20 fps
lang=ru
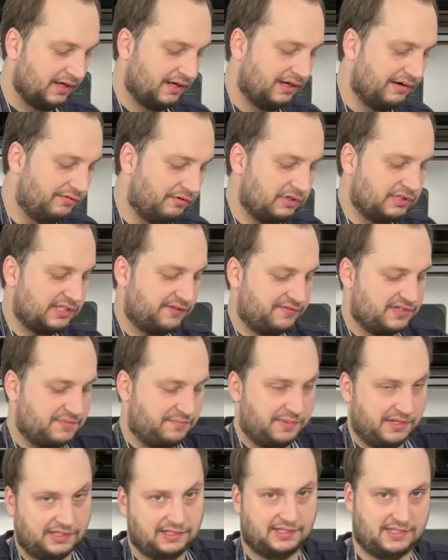вот
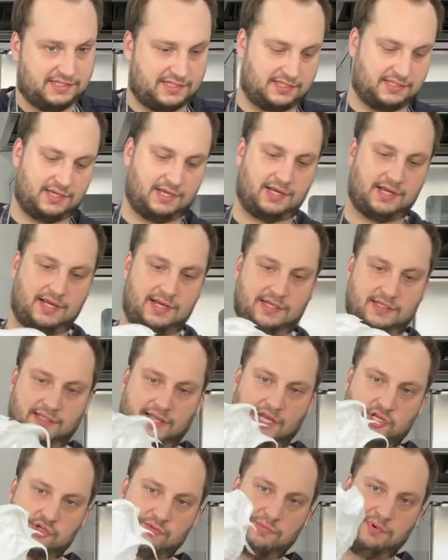взбилась э,
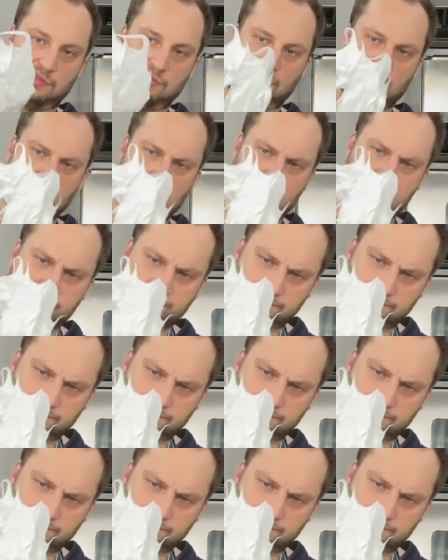наш белок.